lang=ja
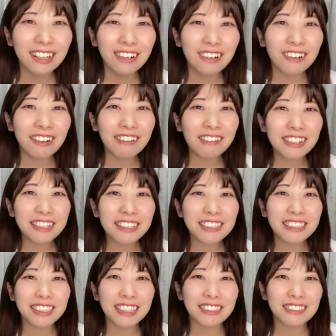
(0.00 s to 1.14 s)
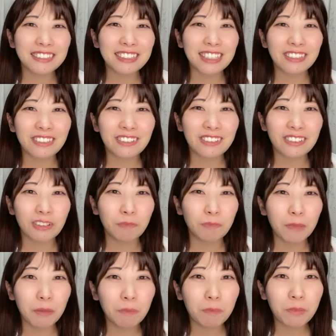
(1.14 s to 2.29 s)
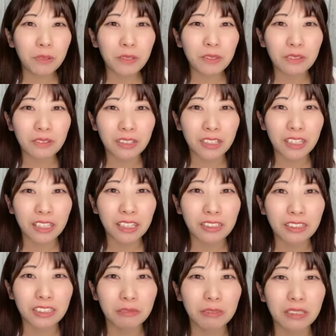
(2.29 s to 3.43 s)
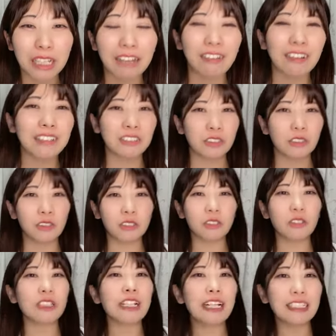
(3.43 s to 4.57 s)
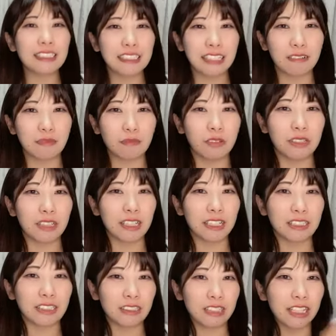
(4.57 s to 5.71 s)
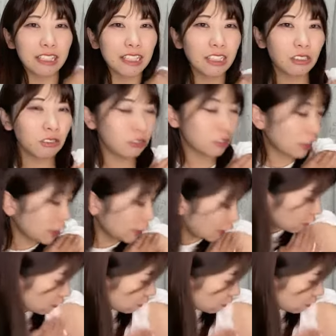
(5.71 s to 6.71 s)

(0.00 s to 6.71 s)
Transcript: 俺はワクチン打ったところピンポイントの筋肉痛みたいああそそんな感じもうなんか大体そんくらいだよ